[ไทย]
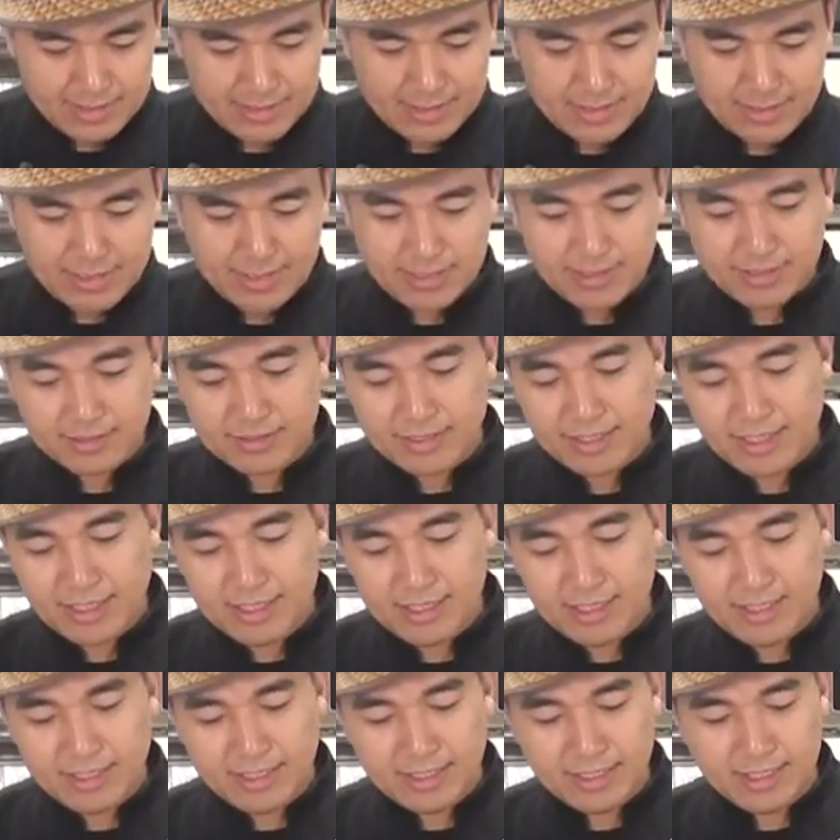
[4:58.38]
นะเราก็จะได้
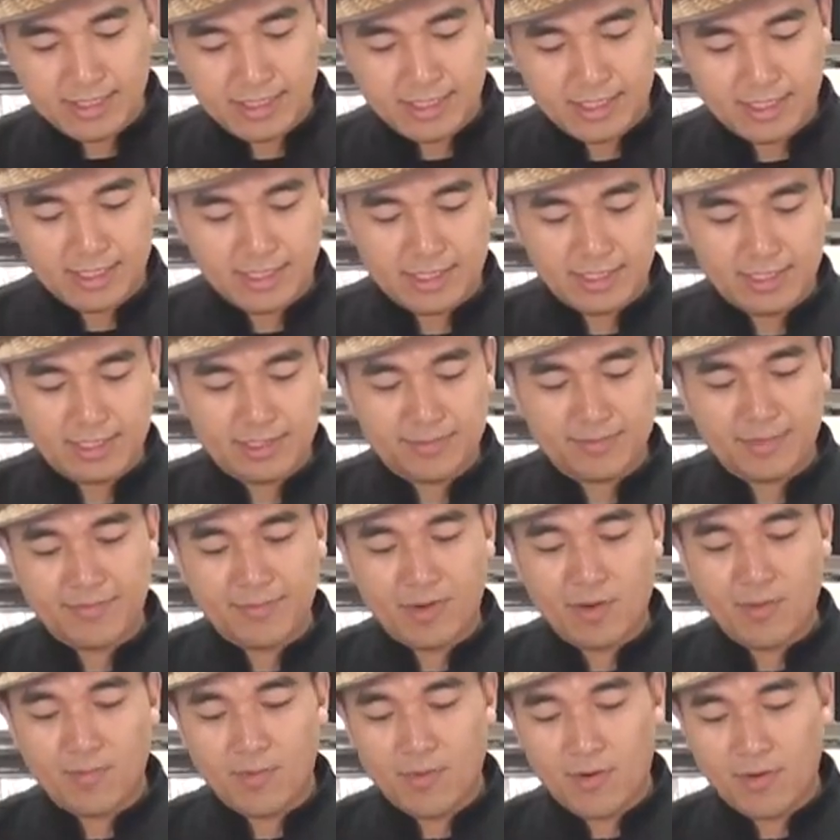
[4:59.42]
เนยแบบ
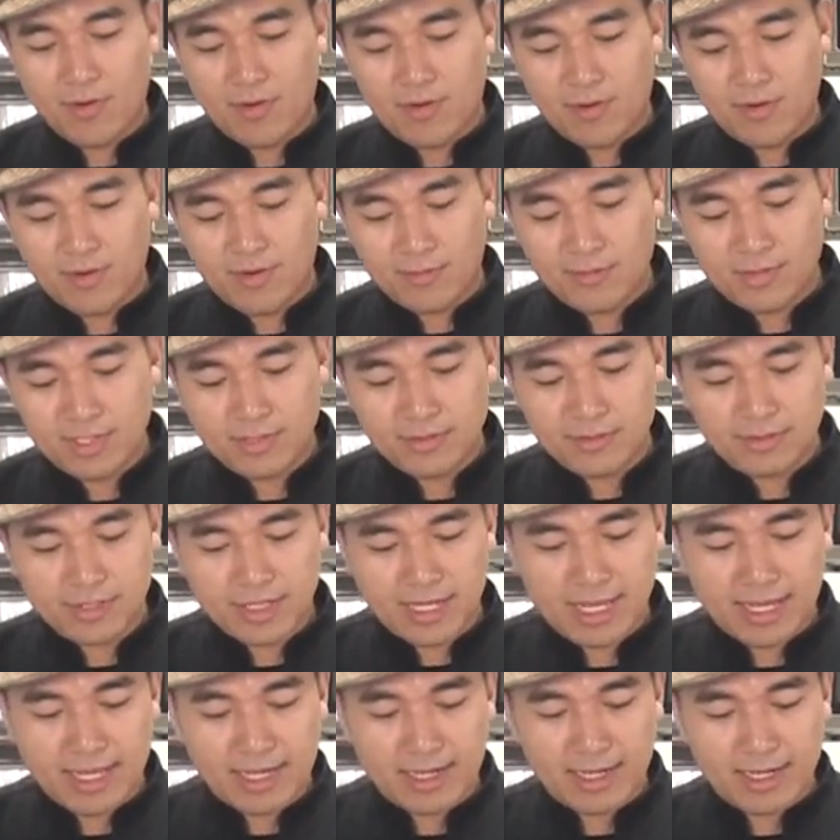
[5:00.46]
หอมๆที่เราต้อง
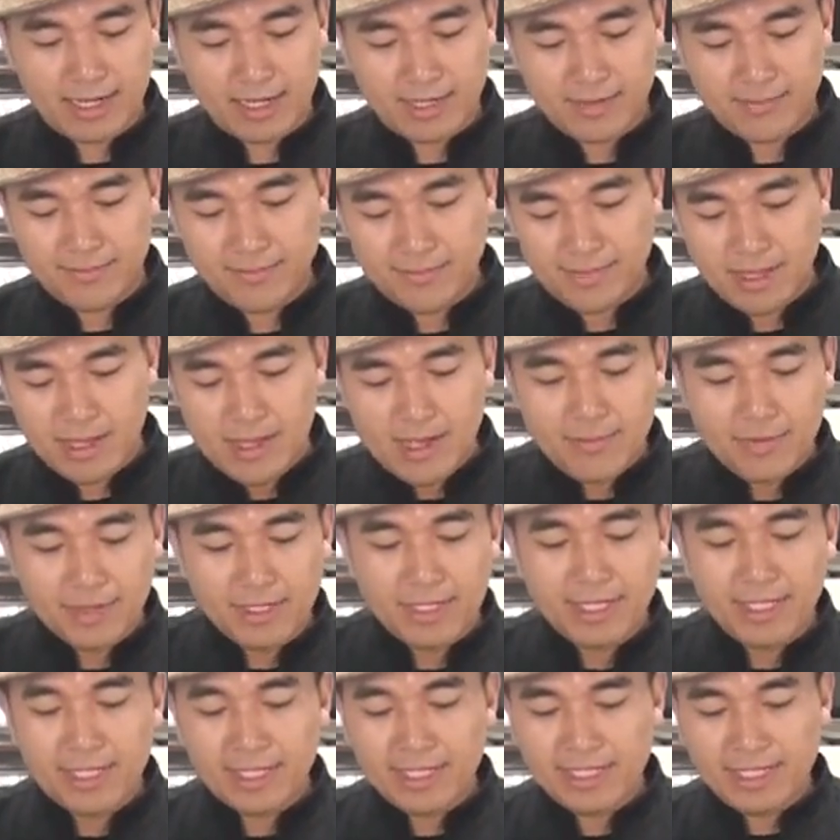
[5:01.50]
การนะครับ เพราะ
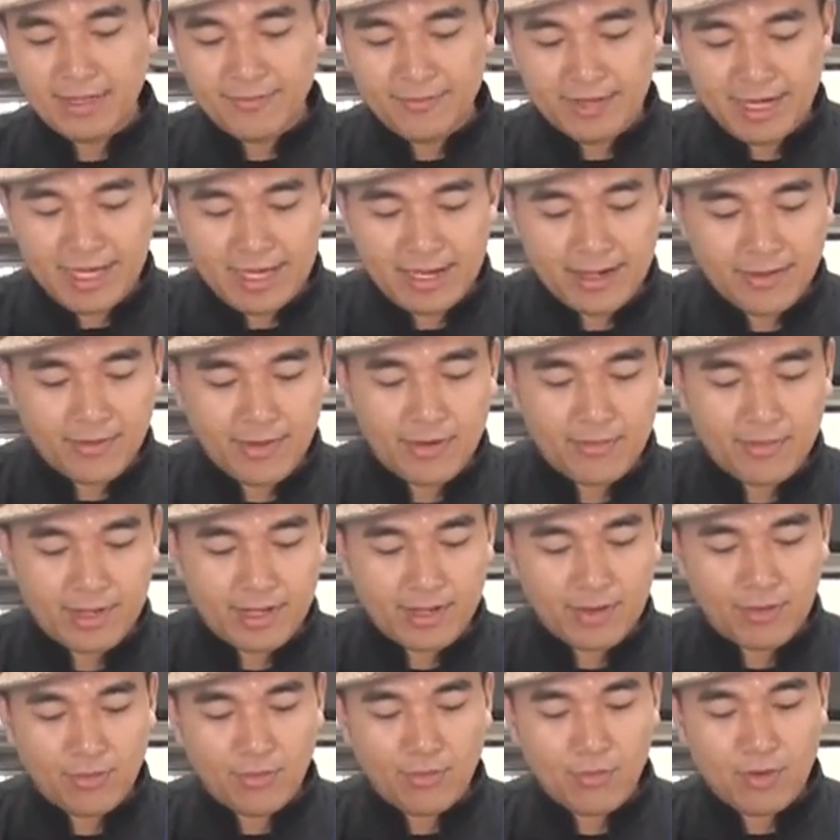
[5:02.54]
เนยเนี่ยเวลาเขาเอามา
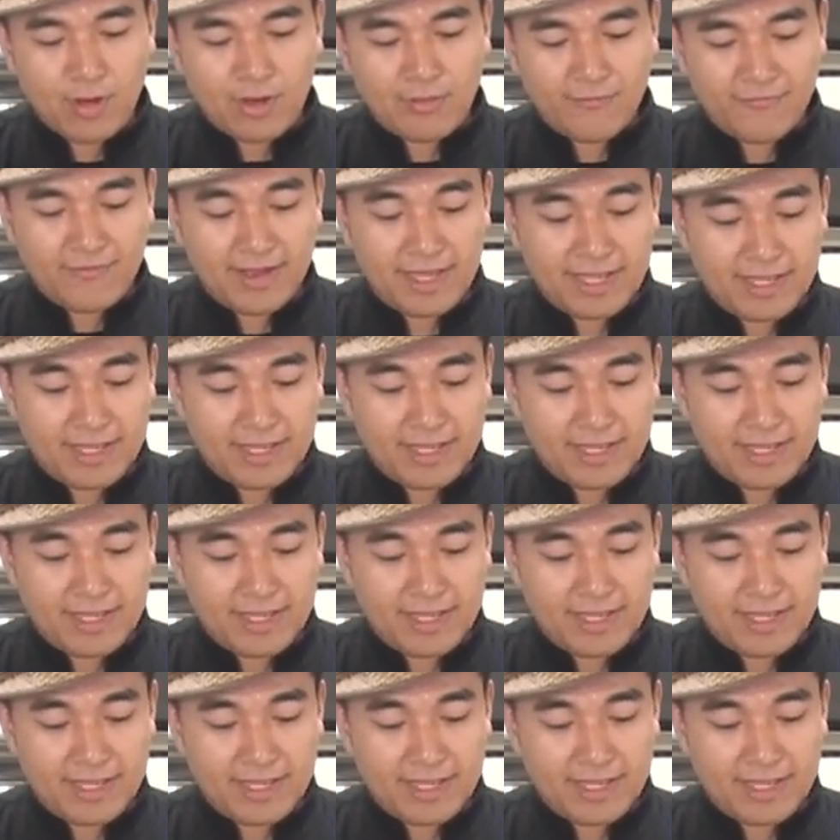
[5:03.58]
คั่วกับไฟ